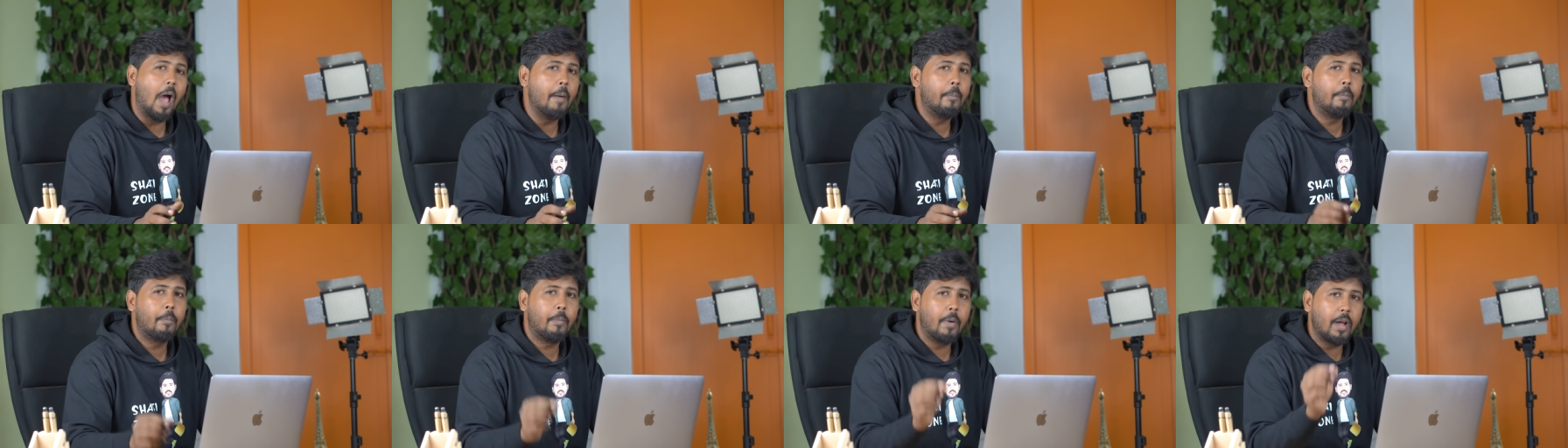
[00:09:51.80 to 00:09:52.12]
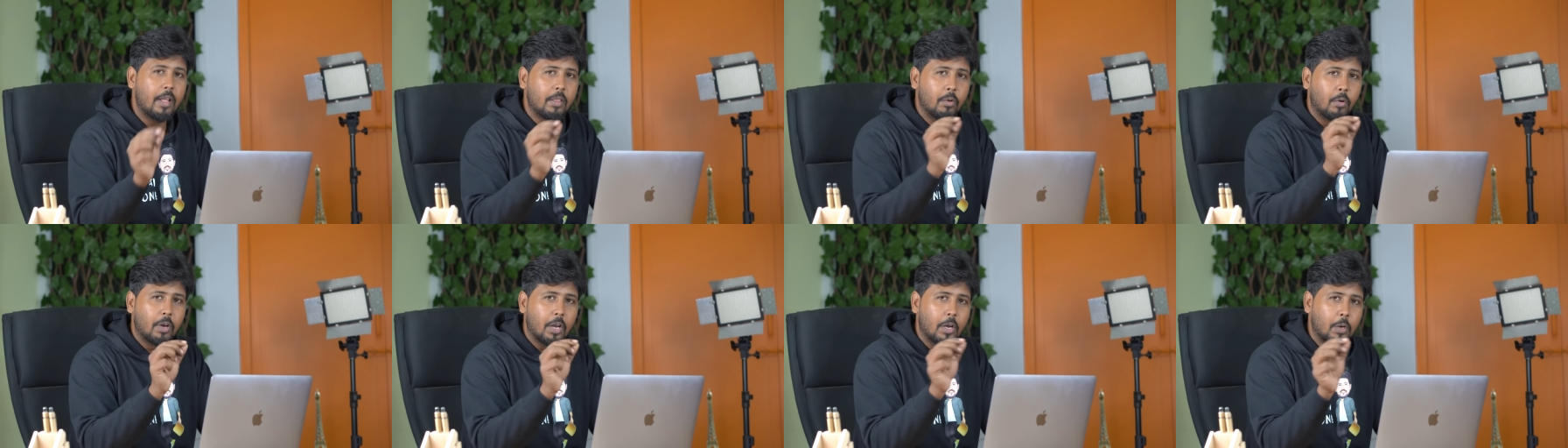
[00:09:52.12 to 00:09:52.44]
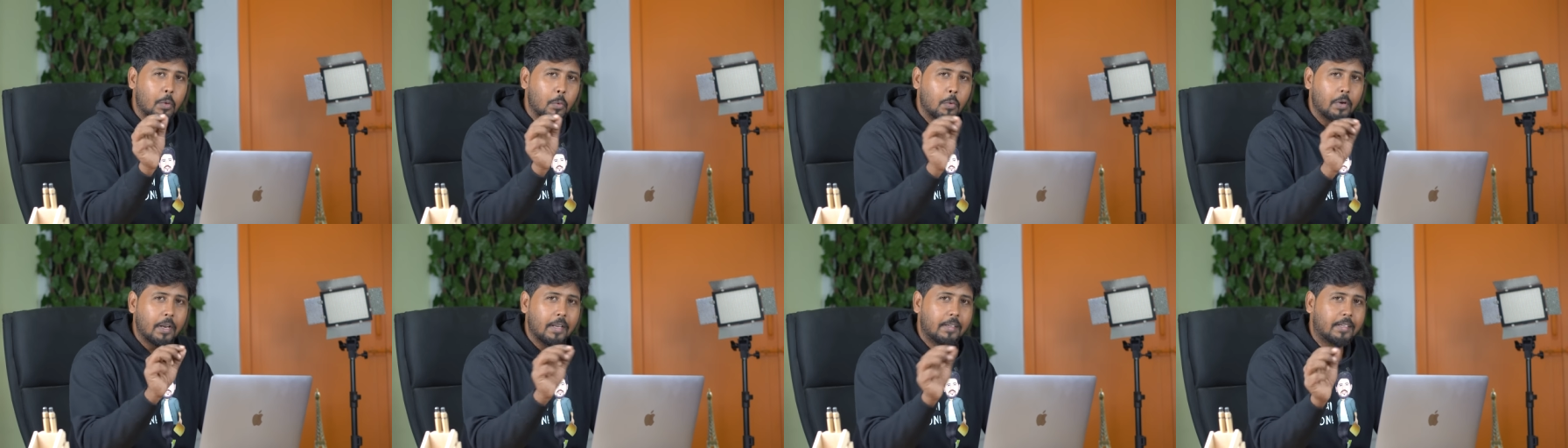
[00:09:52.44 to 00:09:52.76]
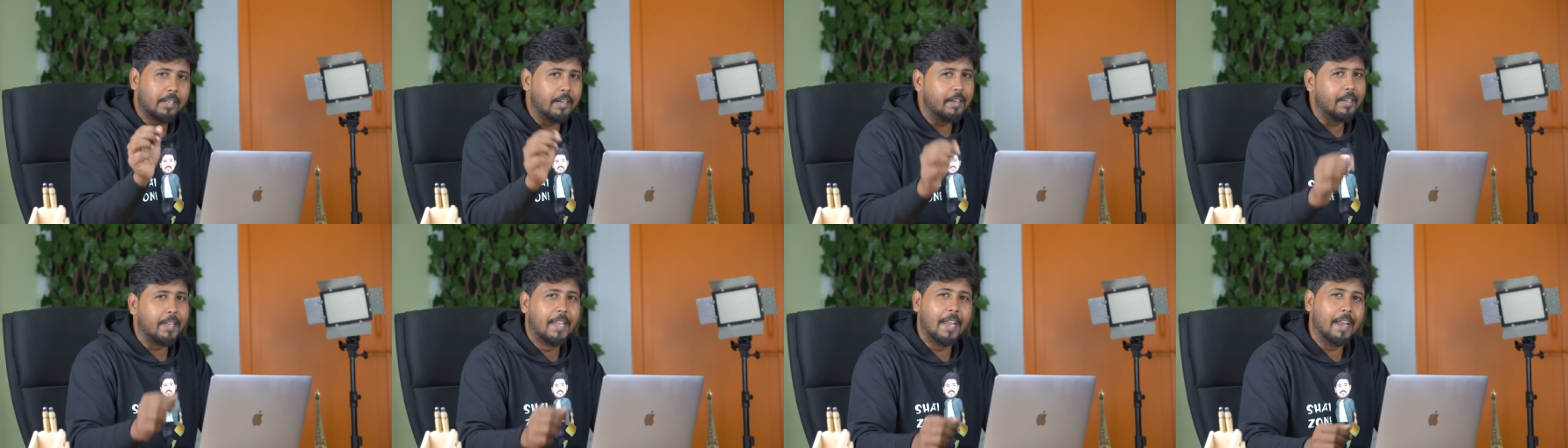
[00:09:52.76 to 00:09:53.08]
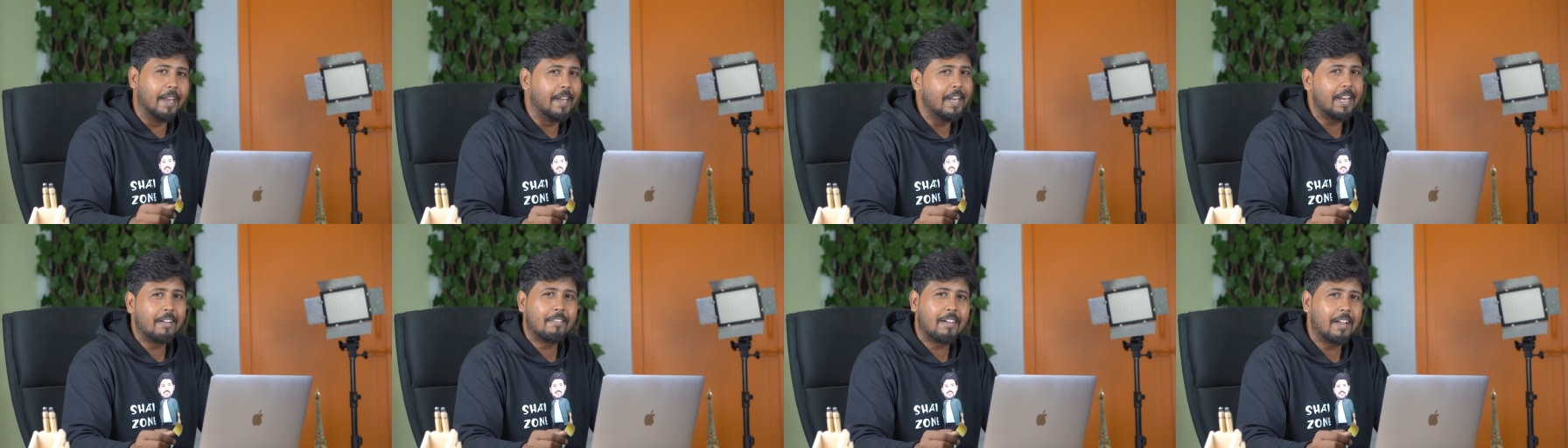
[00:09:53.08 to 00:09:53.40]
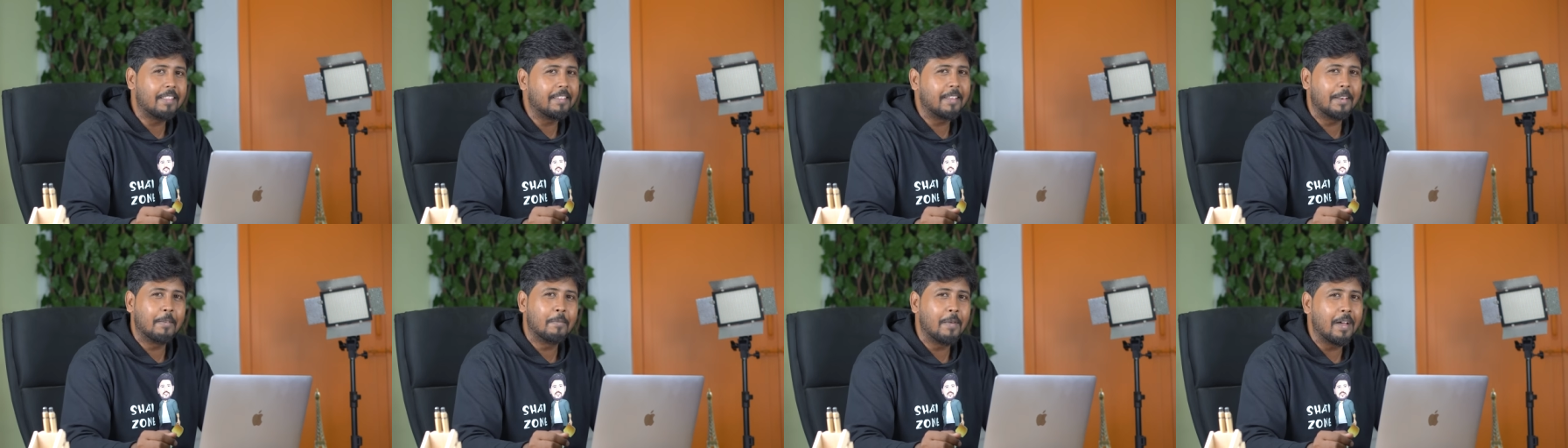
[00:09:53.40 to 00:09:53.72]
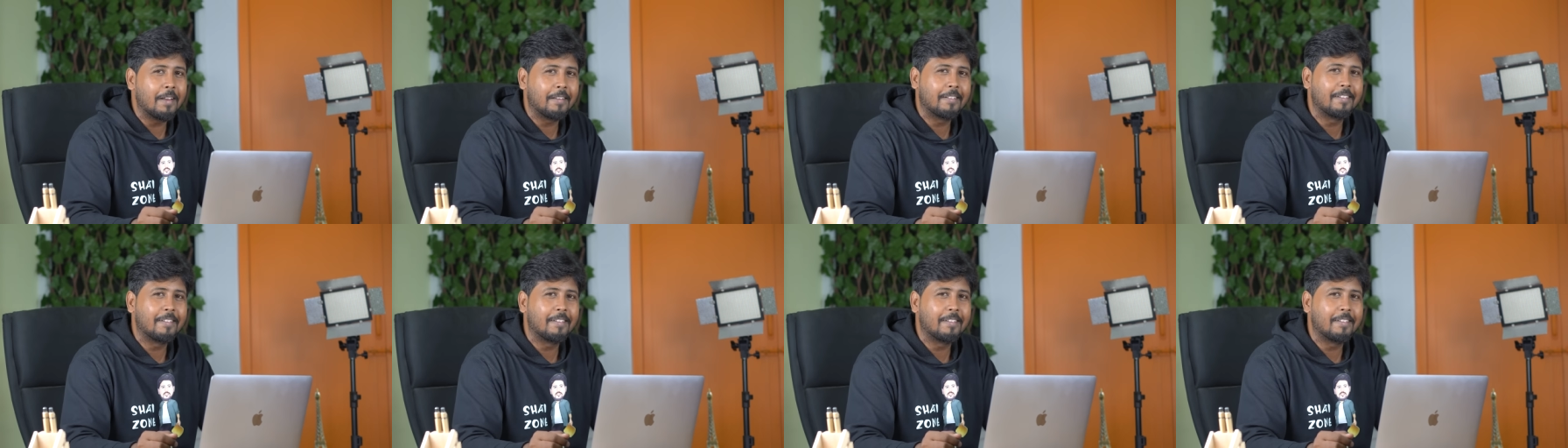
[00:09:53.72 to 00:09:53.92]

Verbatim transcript: அப்ப அதோடைய டூரேஷன் என்னவா தெரியுமா